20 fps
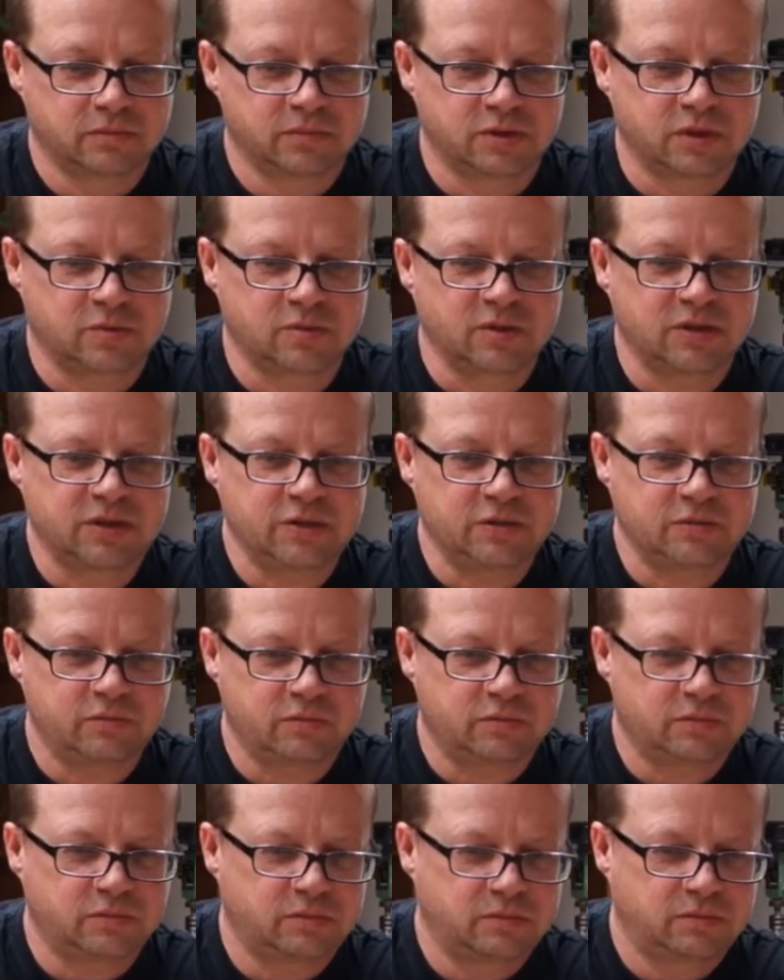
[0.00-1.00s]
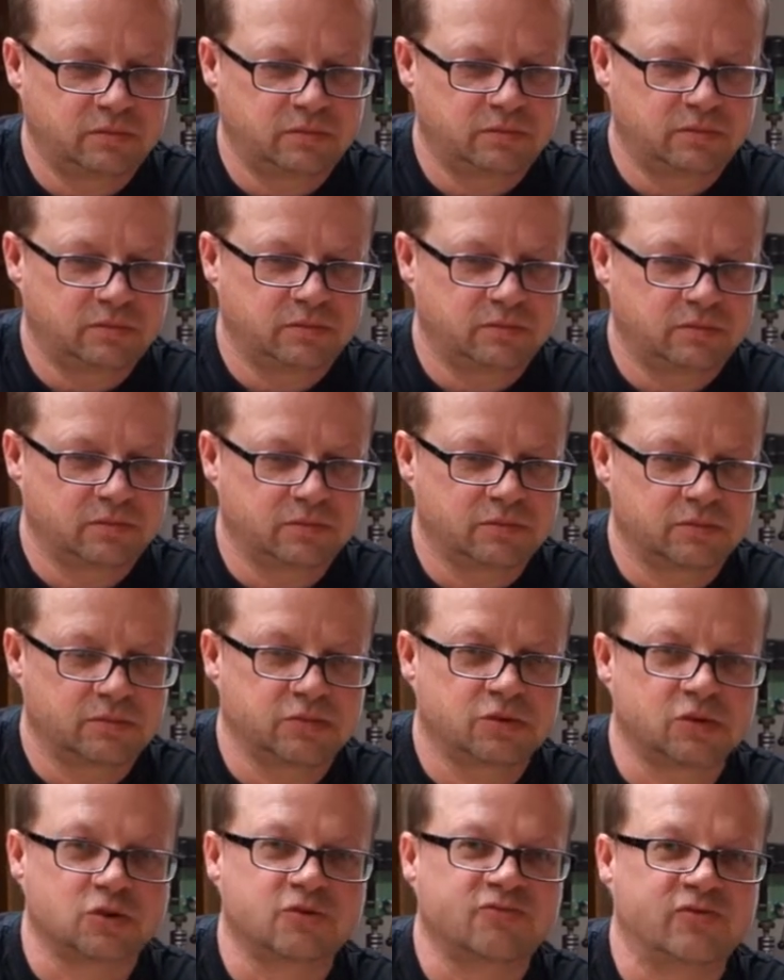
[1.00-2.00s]
Sieht man das?
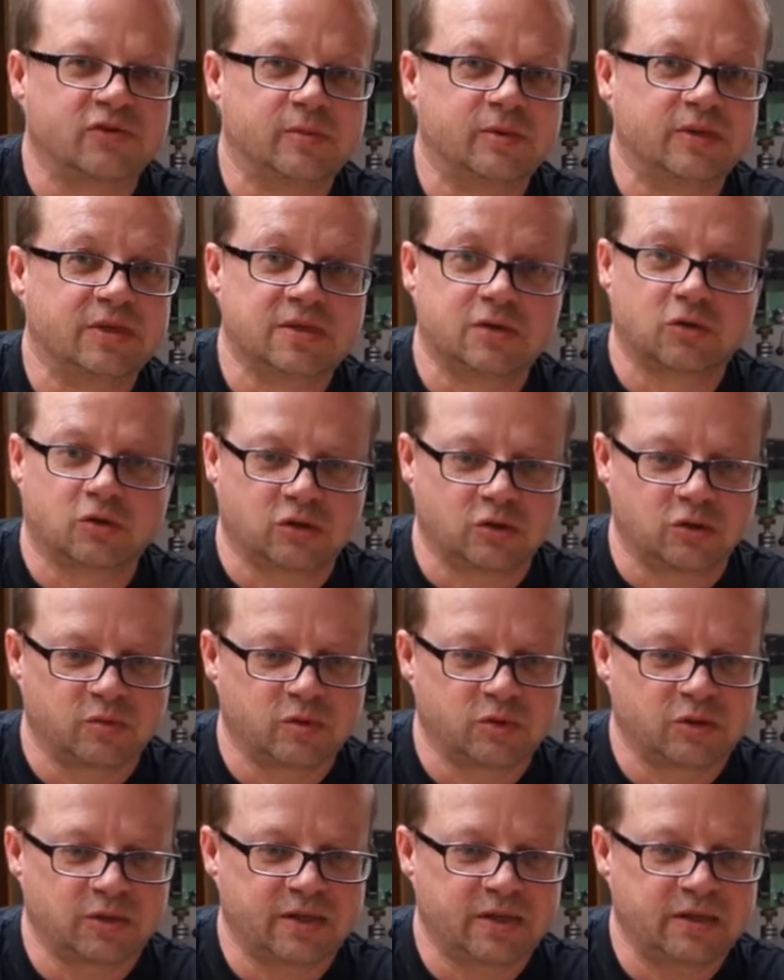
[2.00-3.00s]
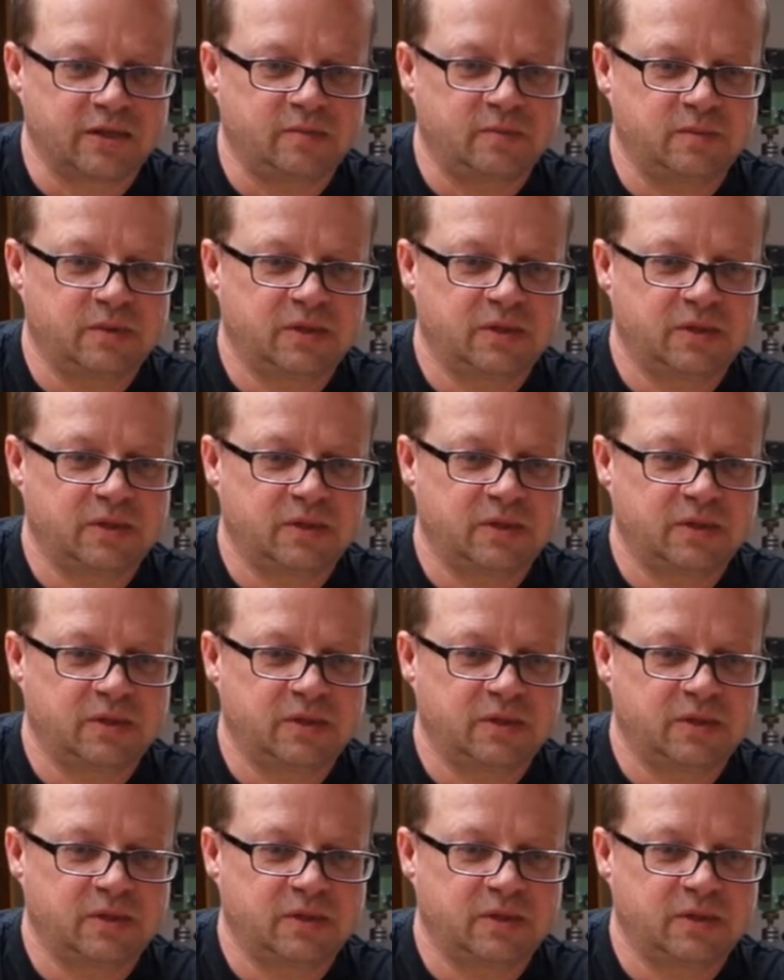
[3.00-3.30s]
Sonst fiel mir das noch einmal näher.